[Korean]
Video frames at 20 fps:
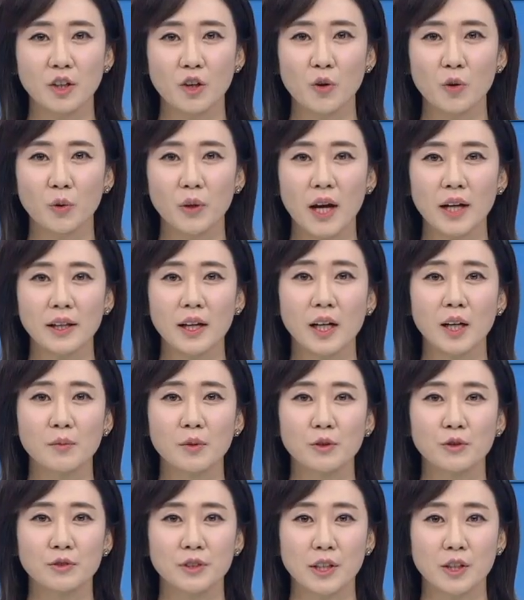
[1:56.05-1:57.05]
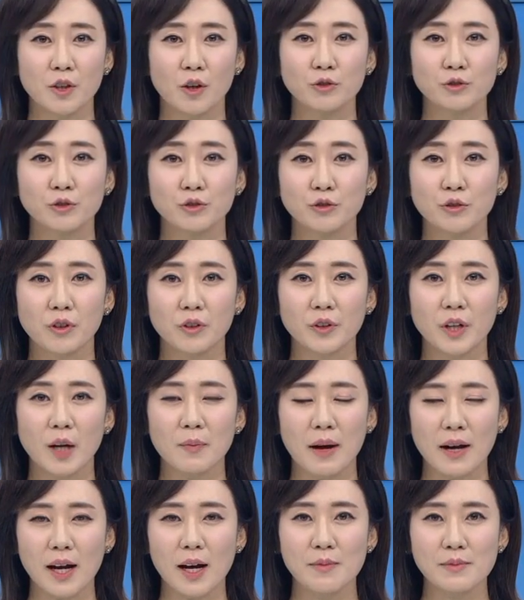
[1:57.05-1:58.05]
이영곤 하나가면투자연구원과
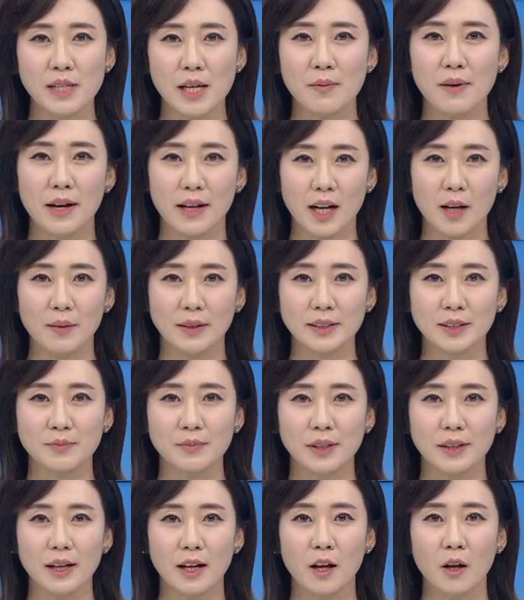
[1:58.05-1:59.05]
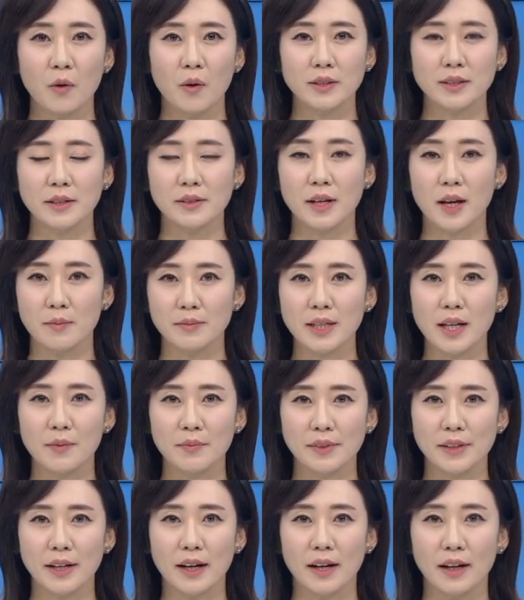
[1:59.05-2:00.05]
마감 시험 알아봤습니다. 과장님
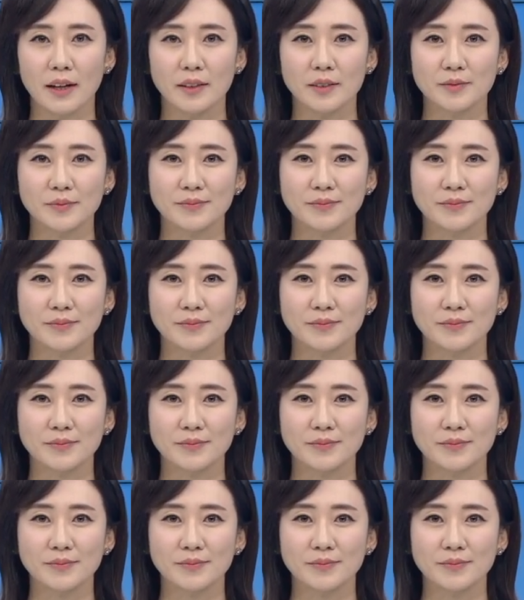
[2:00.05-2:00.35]
감사합니다.